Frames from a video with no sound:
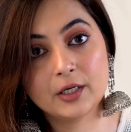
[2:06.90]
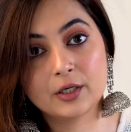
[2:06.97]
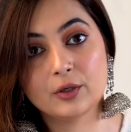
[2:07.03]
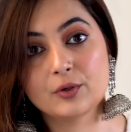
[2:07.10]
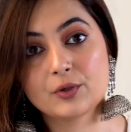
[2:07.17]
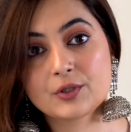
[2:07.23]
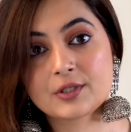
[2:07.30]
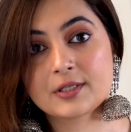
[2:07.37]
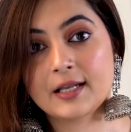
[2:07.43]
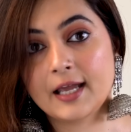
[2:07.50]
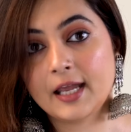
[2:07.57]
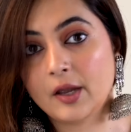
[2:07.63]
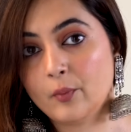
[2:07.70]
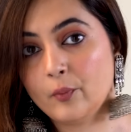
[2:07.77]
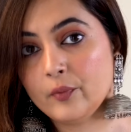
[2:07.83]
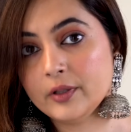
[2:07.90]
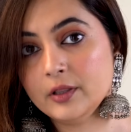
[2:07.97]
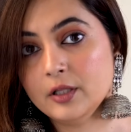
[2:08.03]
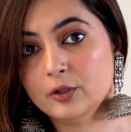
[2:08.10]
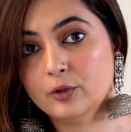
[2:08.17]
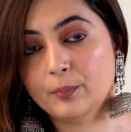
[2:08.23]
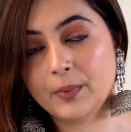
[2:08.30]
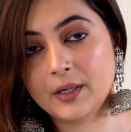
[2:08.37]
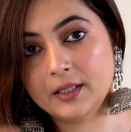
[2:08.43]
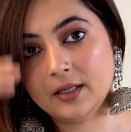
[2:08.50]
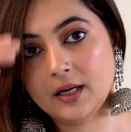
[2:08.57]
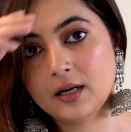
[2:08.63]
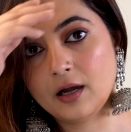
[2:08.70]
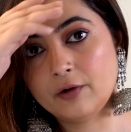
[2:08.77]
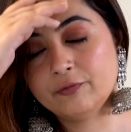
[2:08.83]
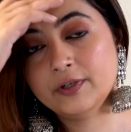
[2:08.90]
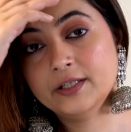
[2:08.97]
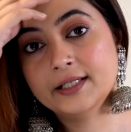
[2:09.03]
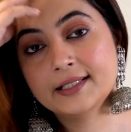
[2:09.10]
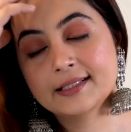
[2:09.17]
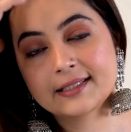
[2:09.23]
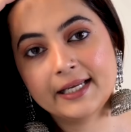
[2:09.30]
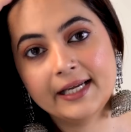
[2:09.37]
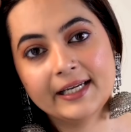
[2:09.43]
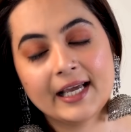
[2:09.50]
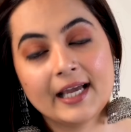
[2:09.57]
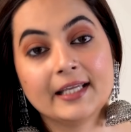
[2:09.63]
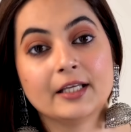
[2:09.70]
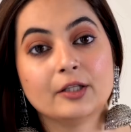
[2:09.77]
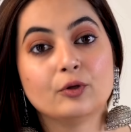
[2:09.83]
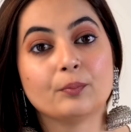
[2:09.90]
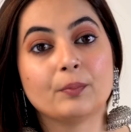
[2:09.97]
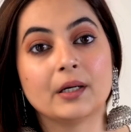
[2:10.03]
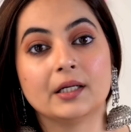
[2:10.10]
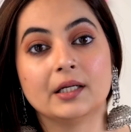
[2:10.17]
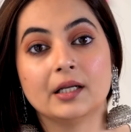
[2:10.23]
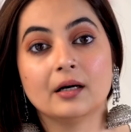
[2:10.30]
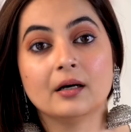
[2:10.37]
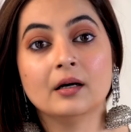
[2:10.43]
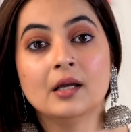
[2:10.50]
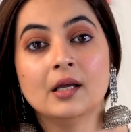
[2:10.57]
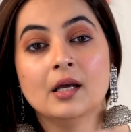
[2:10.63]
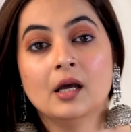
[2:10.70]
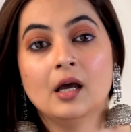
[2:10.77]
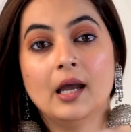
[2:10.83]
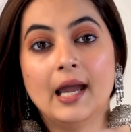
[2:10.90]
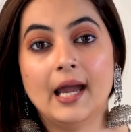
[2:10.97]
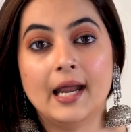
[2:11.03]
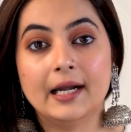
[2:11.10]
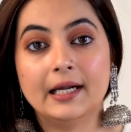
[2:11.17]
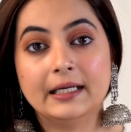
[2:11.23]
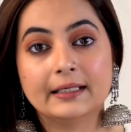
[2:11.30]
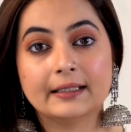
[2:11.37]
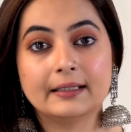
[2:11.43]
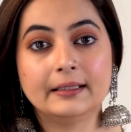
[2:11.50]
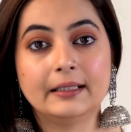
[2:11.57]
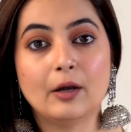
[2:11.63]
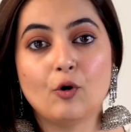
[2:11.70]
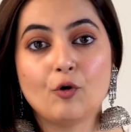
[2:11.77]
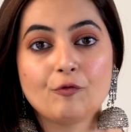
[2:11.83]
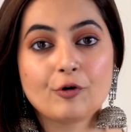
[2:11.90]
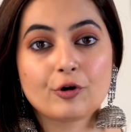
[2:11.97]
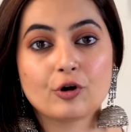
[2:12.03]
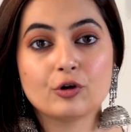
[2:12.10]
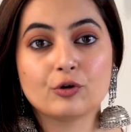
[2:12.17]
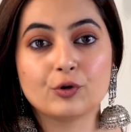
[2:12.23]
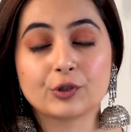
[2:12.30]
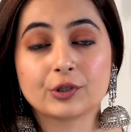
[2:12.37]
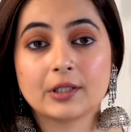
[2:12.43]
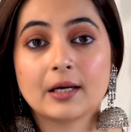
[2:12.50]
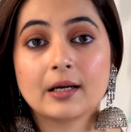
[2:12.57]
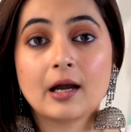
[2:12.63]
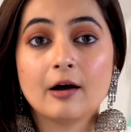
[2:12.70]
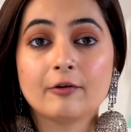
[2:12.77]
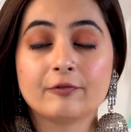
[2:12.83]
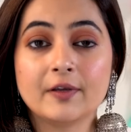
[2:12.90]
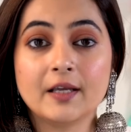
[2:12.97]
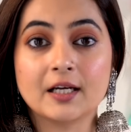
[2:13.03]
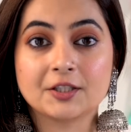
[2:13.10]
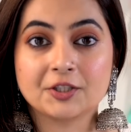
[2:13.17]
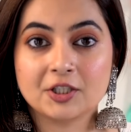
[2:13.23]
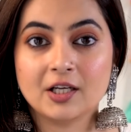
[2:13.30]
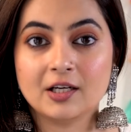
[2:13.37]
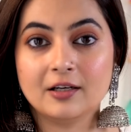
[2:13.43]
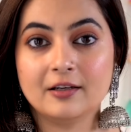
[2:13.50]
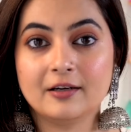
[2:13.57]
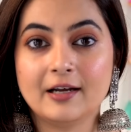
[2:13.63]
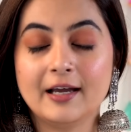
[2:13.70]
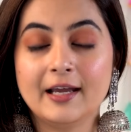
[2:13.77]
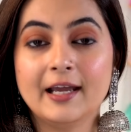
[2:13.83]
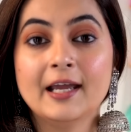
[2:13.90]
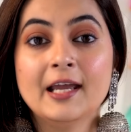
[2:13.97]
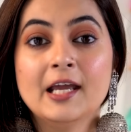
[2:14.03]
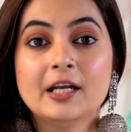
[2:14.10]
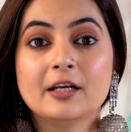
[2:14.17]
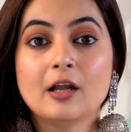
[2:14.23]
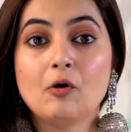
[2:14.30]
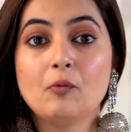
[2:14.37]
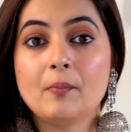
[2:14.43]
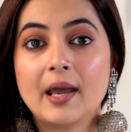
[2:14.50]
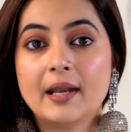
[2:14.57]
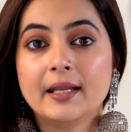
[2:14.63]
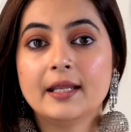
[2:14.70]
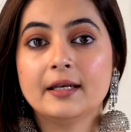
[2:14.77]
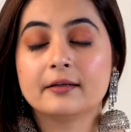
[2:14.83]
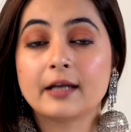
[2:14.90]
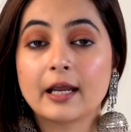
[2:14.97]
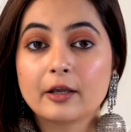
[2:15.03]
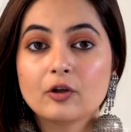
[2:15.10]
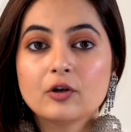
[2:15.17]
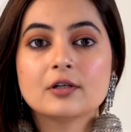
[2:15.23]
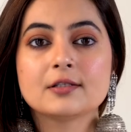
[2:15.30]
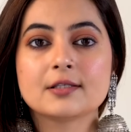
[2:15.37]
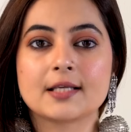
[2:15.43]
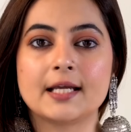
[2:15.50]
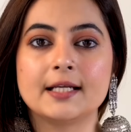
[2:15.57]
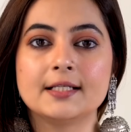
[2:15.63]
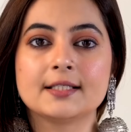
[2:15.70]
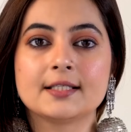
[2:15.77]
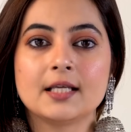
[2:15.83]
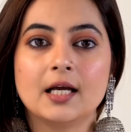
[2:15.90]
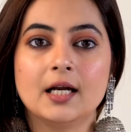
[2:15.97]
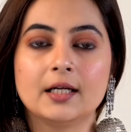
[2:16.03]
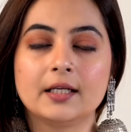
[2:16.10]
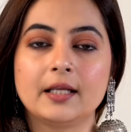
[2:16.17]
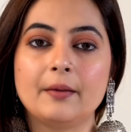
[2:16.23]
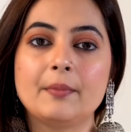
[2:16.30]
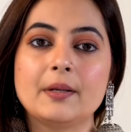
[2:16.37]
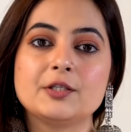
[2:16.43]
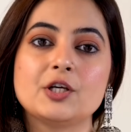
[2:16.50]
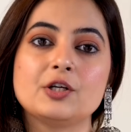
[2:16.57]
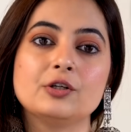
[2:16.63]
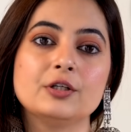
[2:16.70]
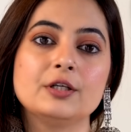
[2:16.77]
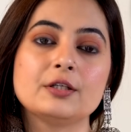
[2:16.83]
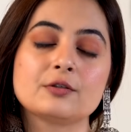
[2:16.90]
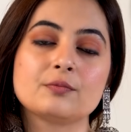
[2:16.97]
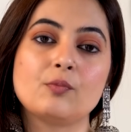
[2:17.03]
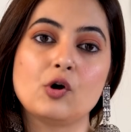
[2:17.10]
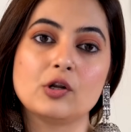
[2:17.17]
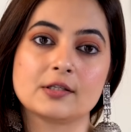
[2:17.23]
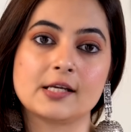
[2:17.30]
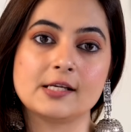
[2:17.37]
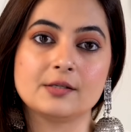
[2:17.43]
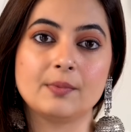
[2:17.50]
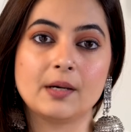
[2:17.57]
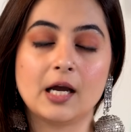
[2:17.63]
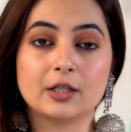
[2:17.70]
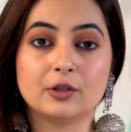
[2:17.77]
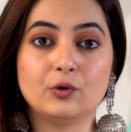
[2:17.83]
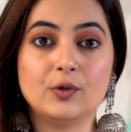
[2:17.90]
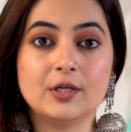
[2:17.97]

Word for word: इट लुक्स लाइक विद द दुपट्टा काफ़ी डिसेंट है ये दुपट्टा एंड ये ओवरऑल कुर्ता काफ़ी अच्छा लग रहा है नाउ मैंने रेगुलर साइज़ से हट के मैं जनरली स्मॉल साइज़ मंगाती हूँ